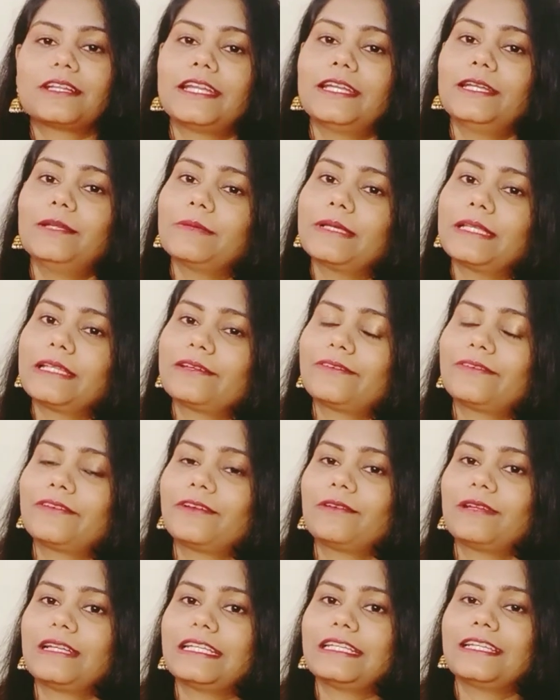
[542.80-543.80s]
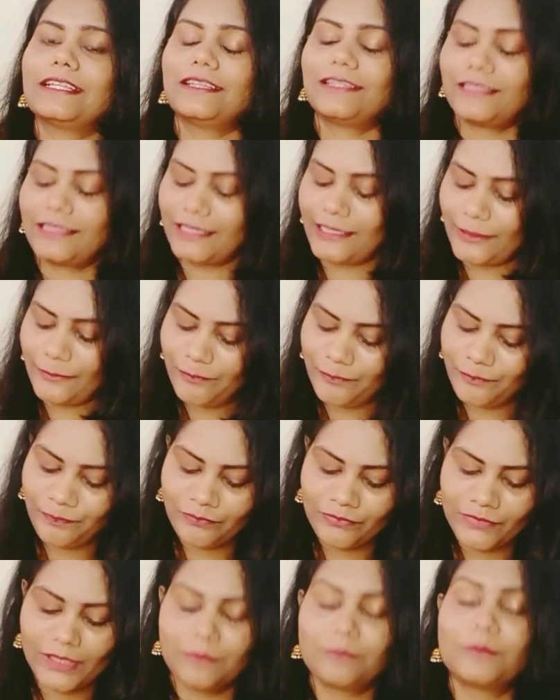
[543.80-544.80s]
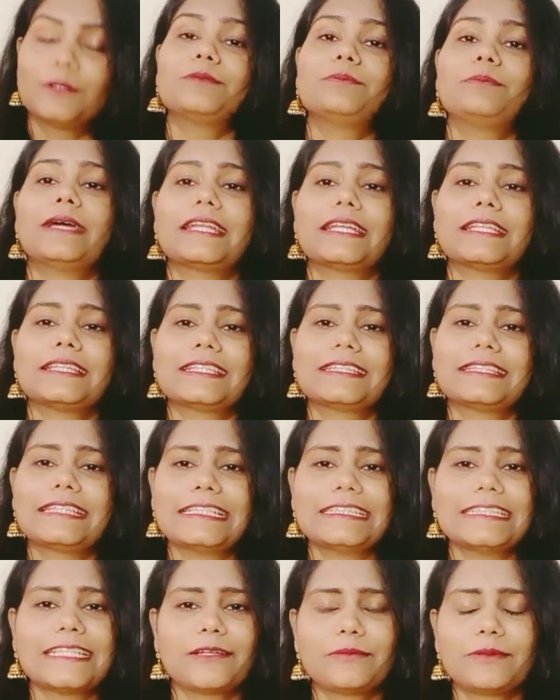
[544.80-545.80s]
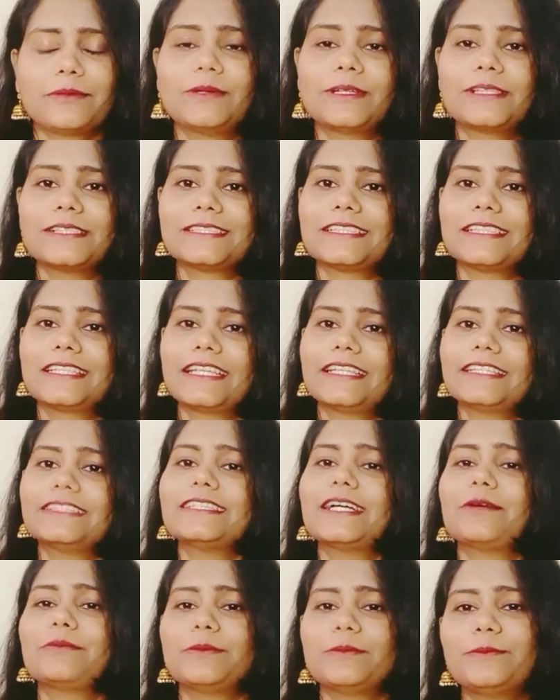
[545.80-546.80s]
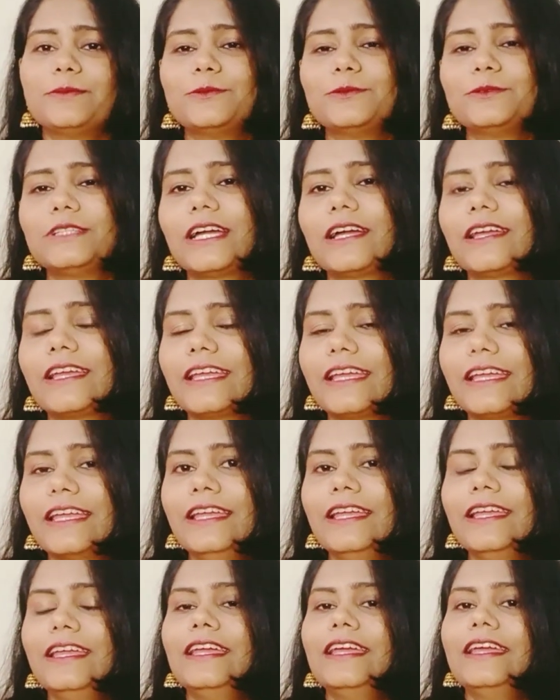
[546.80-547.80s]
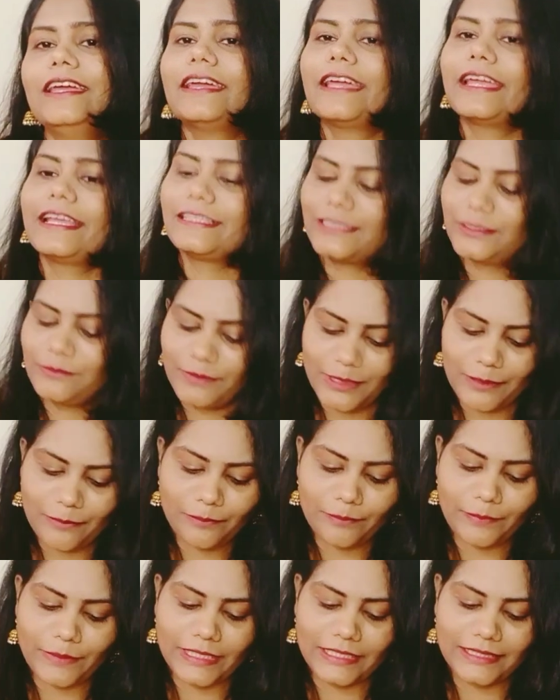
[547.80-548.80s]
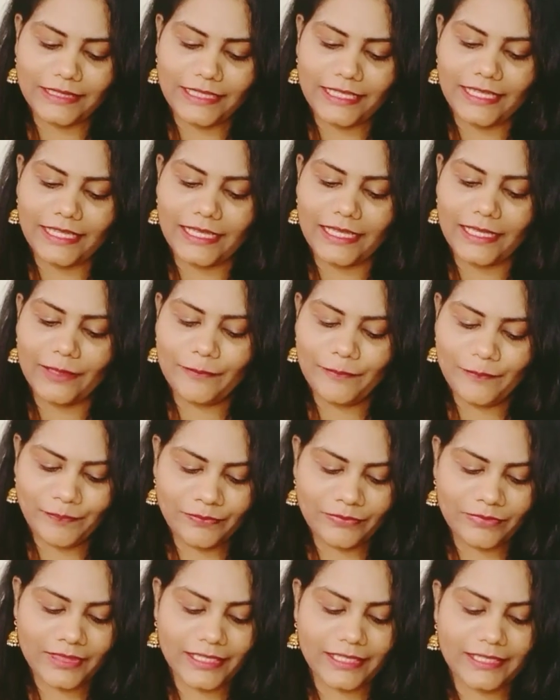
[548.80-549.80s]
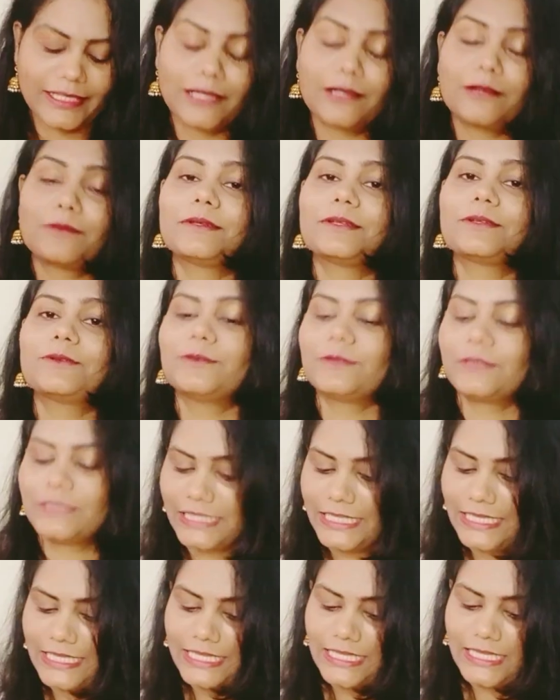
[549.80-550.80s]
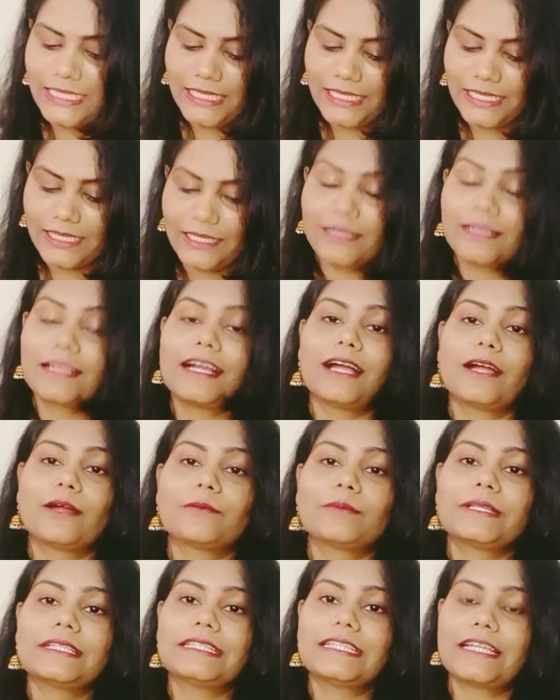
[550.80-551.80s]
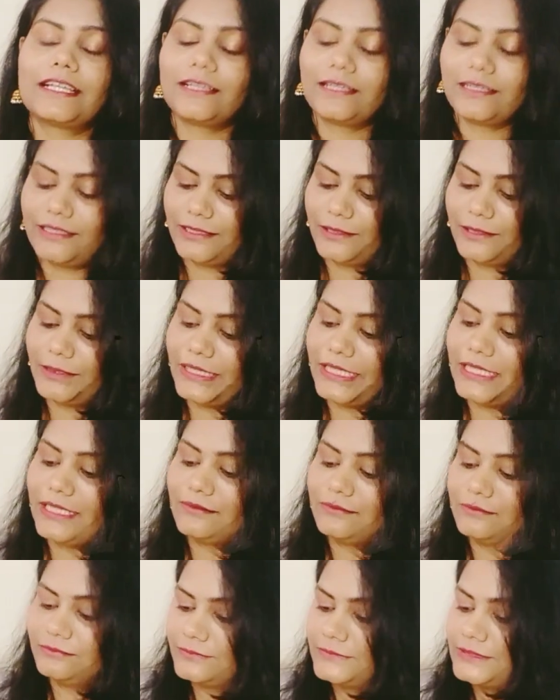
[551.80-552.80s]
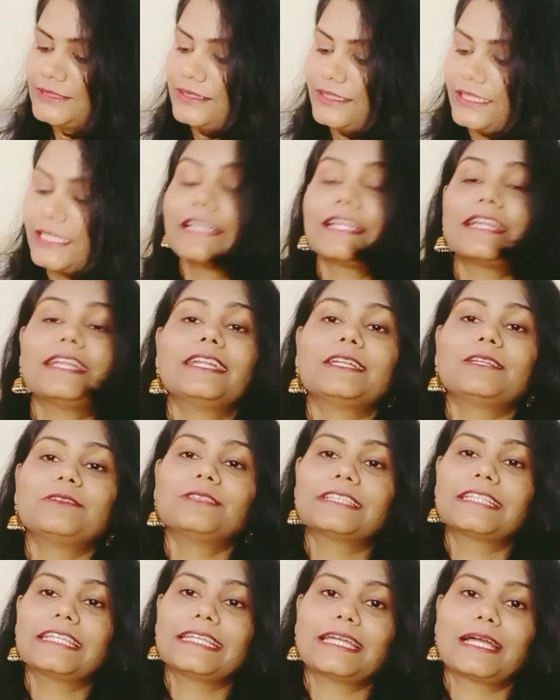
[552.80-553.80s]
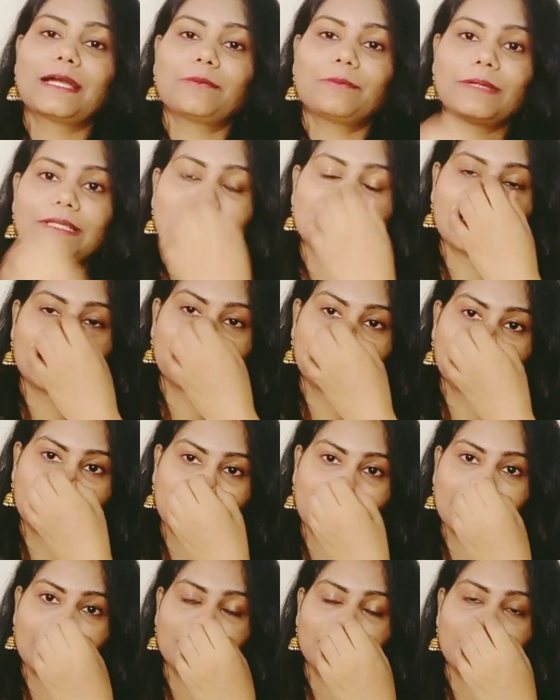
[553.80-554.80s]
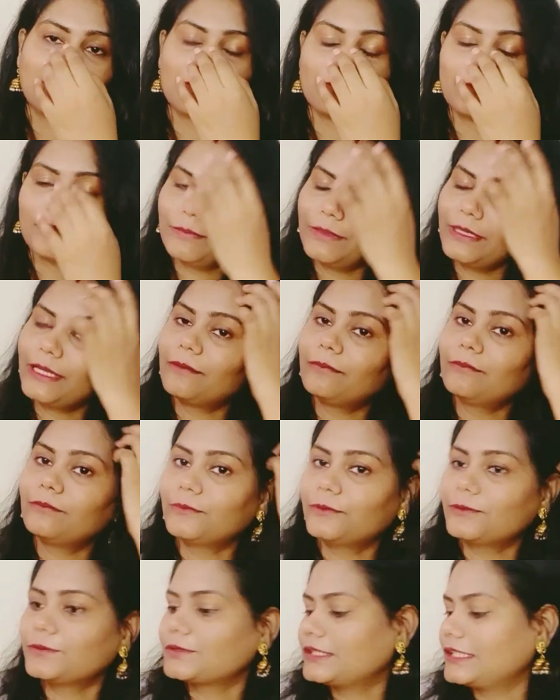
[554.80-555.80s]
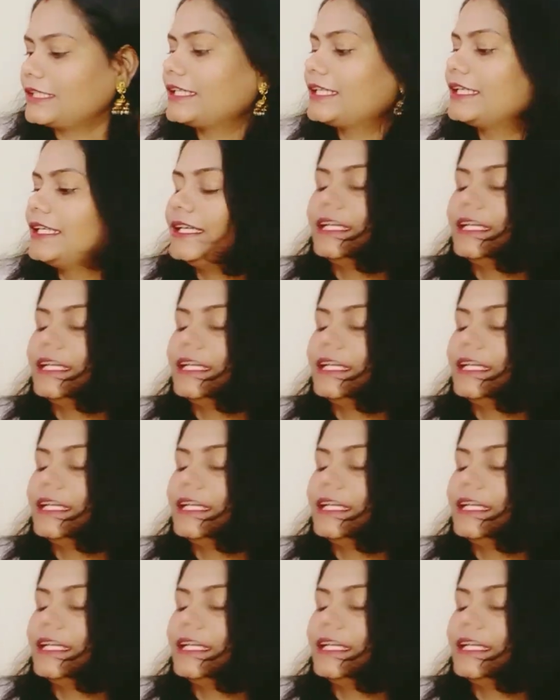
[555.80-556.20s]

रेड मेरा फेवरेट कलर है बहुत प्यारा दिखता है जहाँ पे फंक्शन है जहाँ पे पूजा है ऐसे में हम पहनते हैं या फिर कुछ कहाँ पे जा हमें रिलेटिव्स की यहाँ पे जाना है वहाँ पे भी हम मोस्टली